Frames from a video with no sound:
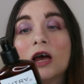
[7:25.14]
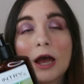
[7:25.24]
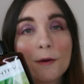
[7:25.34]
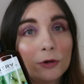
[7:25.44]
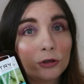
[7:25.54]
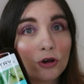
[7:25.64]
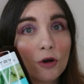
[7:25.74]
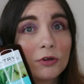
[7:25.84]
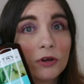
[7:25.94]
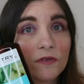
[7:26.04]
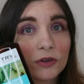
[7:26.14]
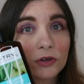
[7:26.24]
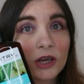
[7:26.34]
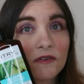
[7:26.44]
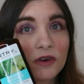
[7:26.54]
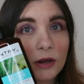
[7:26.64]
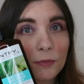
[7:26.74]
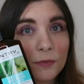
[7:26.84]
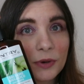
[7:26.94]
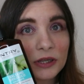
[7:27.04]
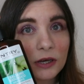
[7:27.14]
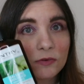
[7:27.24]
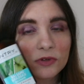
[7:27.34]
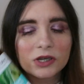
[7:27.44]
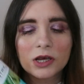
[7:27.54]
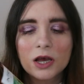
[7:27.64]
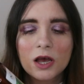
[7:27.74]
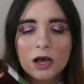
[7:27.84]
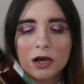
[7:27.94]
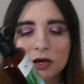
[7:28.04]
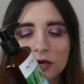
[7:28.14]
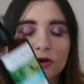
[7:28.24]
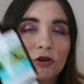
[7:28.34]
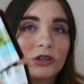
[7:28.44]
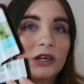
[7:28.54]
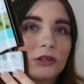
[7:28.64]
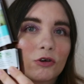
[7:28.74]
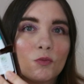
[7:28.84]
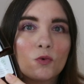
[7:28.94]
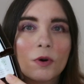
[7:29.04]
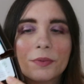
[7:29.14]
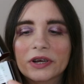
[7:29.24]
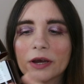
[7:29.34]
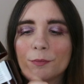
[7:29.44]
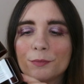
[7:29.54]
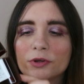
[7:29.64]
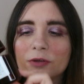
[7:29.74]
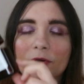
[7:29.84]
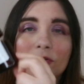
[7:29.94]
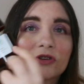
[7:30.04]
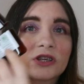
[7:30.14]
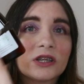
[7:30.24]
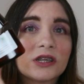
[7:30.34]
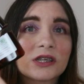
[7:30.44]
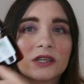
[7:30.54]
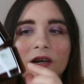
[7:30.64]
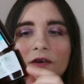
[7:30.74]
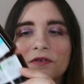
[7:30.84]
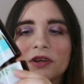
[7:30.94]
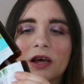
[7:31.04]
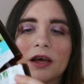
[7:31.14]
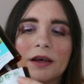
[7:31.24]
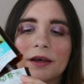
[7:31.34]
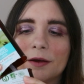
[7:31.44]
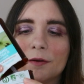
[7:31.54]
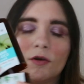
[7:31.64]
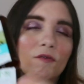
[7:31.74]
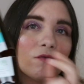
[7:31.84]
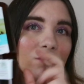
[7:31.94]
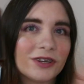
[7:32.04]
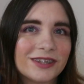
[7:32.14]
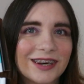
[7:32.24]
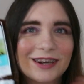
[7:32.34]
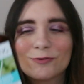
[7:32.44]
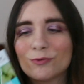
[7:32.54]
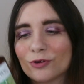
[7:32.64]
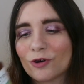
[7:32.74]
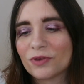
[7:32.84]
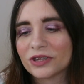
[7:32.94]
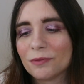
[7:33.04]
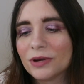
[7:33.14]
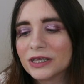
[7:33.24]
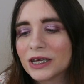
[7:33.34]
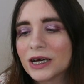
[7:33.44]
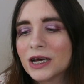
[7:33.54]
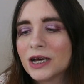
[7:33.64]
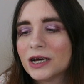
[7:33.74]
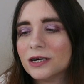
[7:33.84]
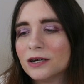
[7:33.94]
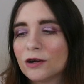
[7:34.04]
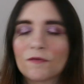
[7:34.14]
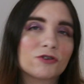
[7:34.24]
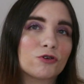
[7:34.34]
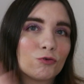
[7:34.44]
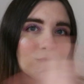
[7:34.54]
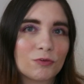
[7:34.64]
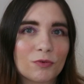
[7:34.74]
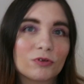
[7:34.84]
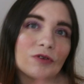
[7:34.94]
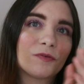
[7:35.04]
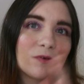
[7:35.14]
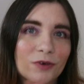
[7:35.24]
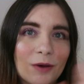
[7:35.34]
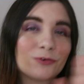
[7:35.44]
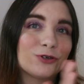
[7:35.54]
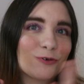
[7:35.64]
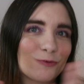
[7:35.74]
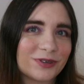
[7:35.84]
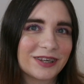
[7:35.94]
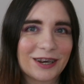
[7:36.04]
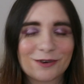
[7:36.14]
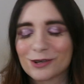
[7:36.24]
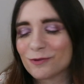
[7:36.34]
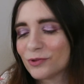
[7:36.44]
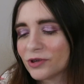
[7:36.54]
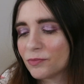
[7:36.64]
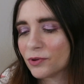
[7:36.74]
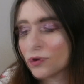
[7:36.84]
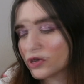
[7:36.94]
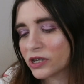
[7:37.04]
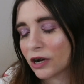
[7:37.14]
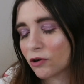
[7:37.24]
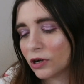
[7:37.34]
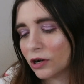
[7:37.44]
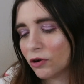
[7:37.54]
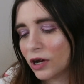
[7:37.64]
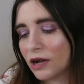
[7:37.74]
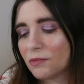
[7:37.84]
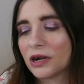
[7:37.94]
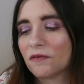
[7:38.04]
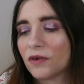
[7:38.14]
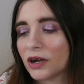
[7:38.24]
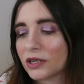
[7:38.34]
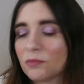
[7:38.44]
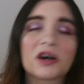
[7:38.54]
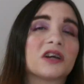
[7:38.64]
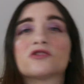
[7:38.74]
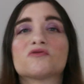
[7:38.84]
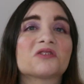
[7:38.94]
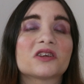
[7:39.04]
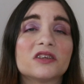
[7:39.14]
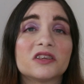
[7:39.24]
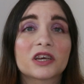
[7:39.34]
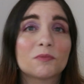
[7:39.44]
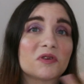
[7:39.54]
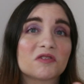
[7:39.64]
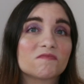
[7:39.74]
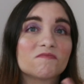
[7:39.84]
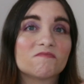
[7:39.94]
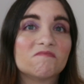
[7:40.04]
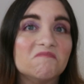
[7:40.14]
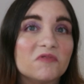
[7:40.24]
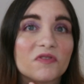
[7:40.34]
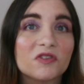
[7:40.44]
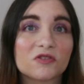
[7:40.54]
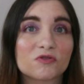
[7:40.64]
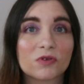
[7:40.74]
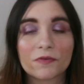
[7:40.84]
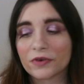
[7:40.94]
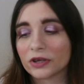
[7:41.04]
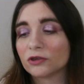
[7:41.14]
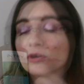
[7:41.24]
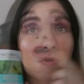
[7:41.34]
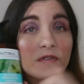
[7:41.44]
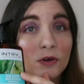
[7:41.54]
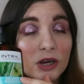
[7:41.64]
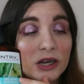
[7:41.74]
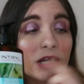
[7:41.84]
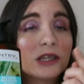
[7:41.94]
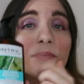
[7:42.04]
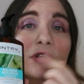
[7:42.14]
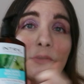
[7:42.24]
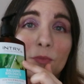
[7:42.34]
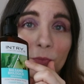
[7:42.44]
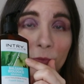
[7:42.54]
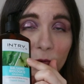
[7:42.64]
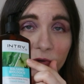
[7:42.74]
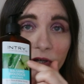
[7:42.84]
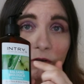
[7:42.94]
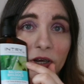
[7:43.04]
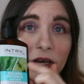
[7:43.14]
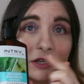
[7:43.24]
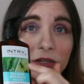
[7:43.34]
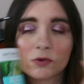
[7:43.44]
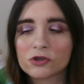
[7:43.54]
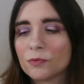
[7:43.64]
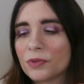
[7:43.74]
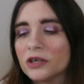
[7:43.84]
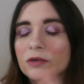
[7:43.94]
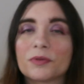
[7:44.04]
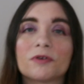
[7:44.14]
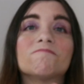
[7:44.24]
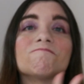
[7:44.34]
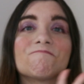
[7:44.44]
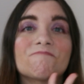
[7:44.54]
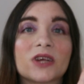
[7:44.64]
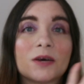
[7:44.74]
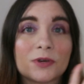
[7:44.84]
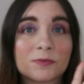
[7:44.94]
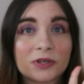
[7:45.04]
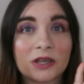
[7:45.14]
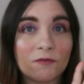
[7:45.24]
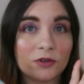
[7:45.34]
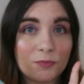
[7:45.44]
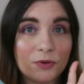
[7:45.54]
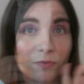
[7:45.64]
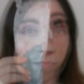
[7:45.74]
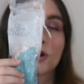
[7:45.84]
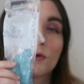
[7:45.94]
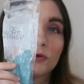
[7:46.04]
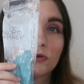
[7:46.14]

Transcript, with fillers: è molto comodo il fatto che aveva la pompetta così eh, io l'ho tagliato comunque perché un po' di prodotto si è addensato alla fine e lo volevo utilizzare tutto completamente eh, lo faccio con tutti i prodotti figuriamoci con questi che costano un po' di più questa era con l'aloe e la mela verde magari sono ingredienti che a me non, non fanno nessun effetto proverò anche gli altri perché ne ho acquistato anche altri di questo brand però mi aspettavo di più poi come